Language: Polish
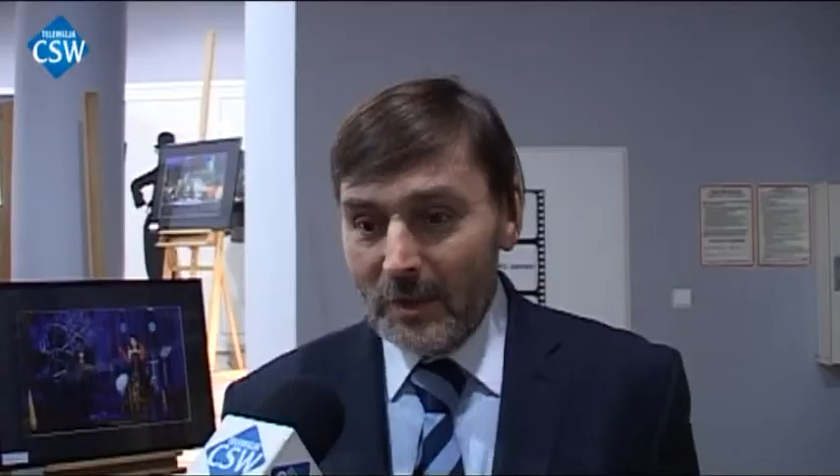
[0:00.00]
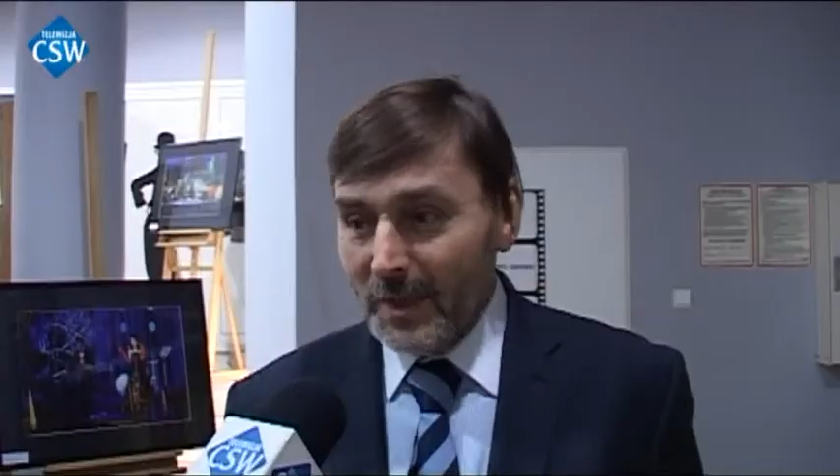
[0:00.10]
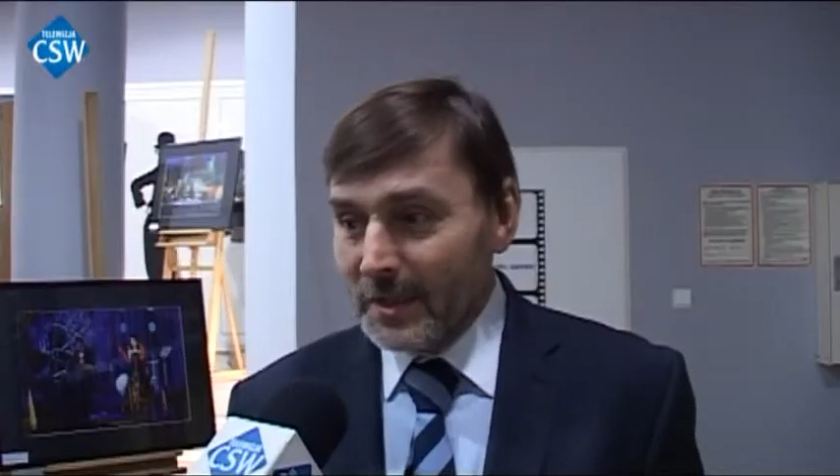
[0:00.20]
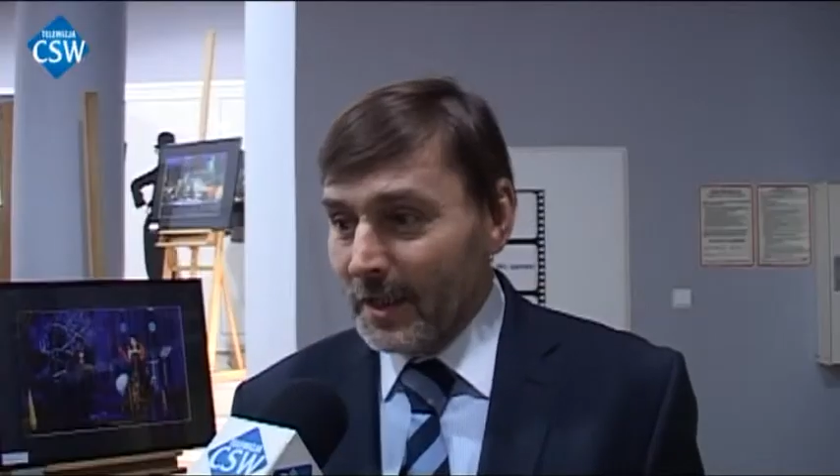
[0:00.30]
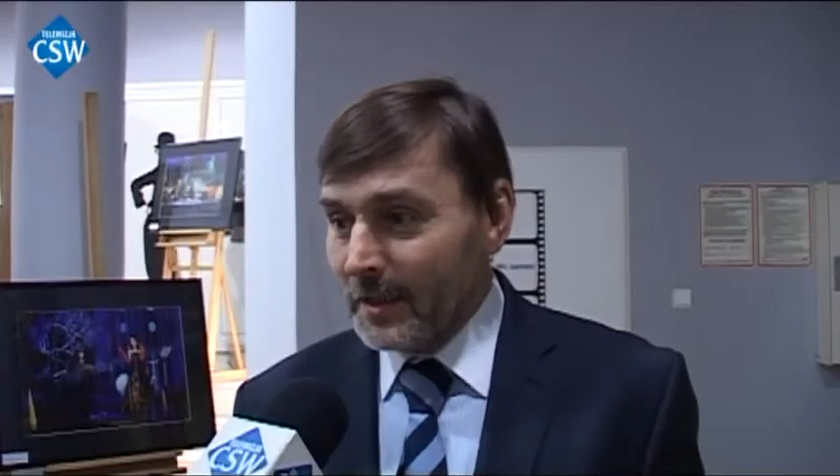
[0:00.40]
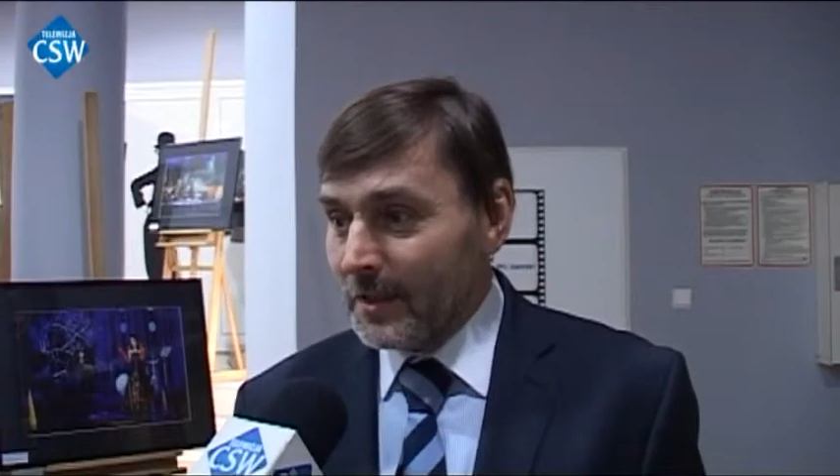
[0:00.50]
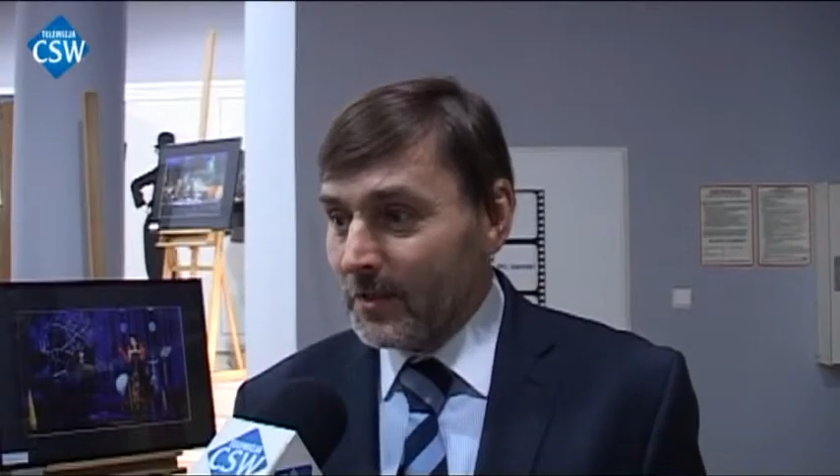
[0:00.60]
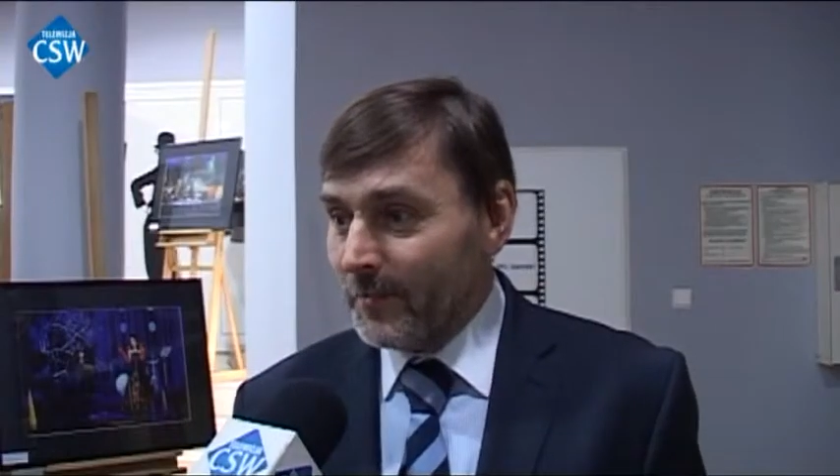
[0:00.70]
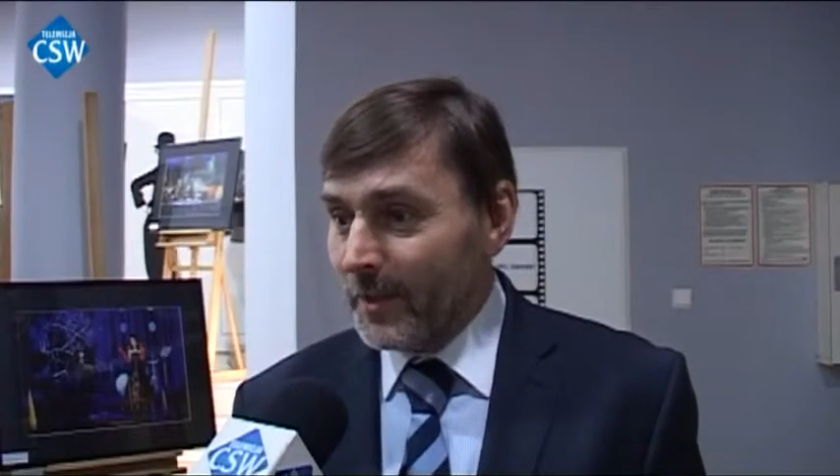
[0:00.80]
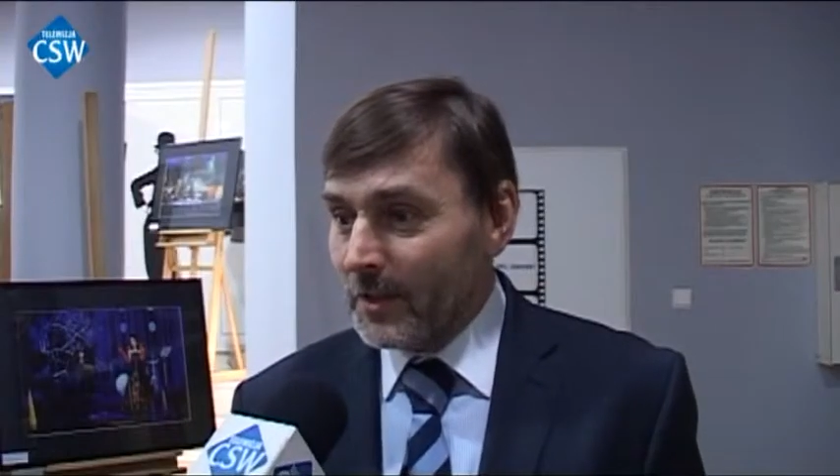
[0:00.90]
tam na slajdach
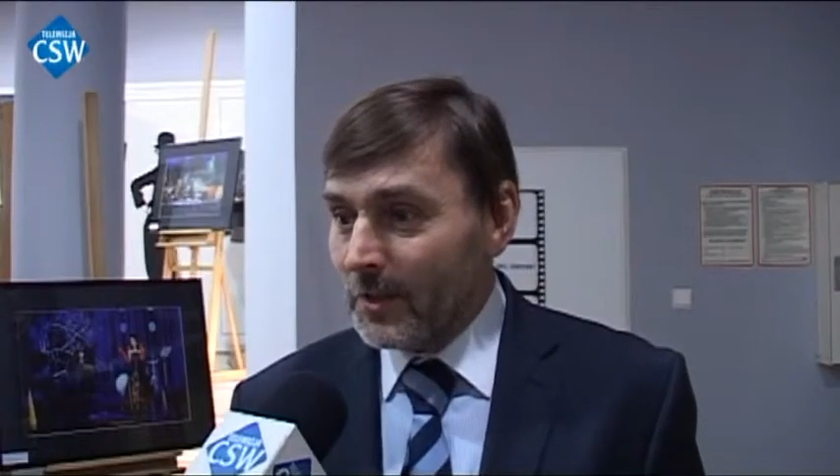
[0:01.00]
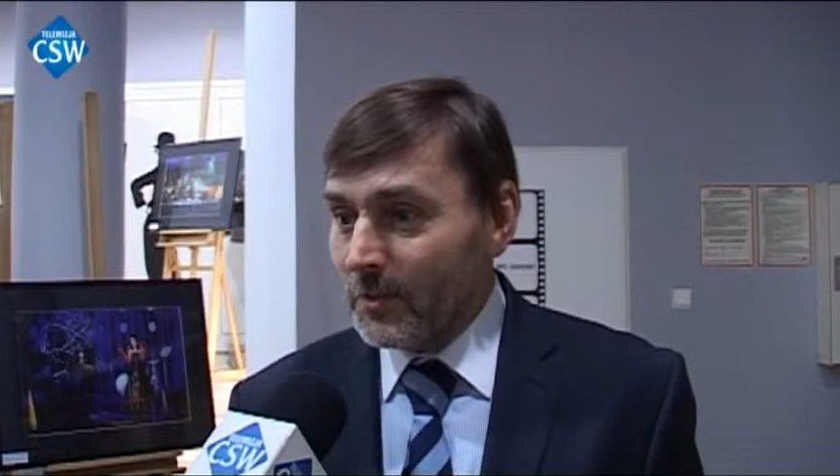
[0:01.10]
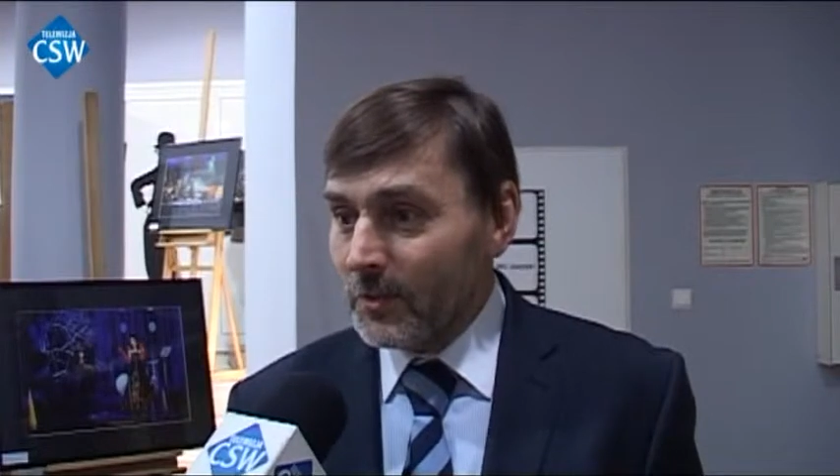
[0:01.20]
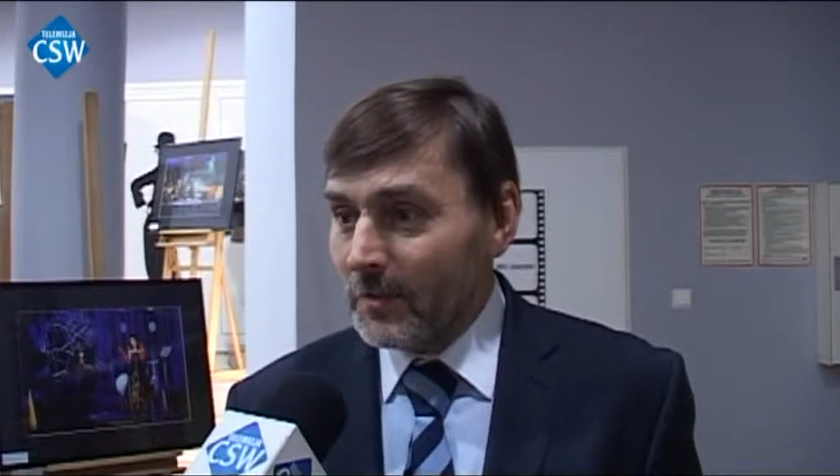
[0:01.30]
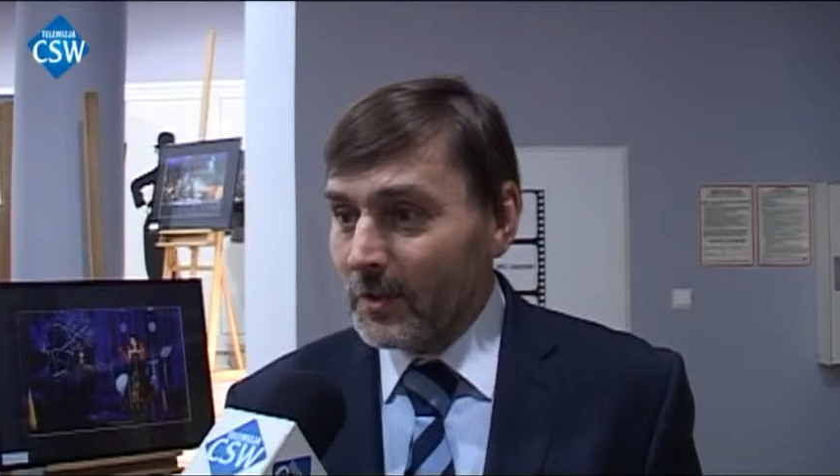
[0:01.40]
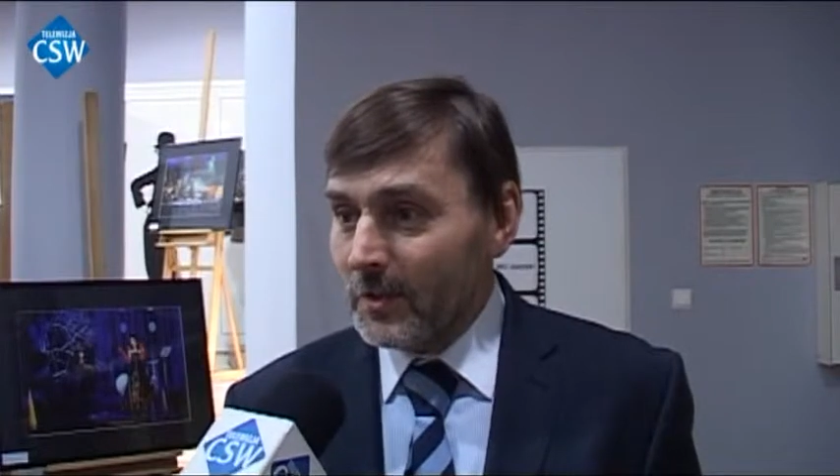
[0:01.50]
czy w prasie używa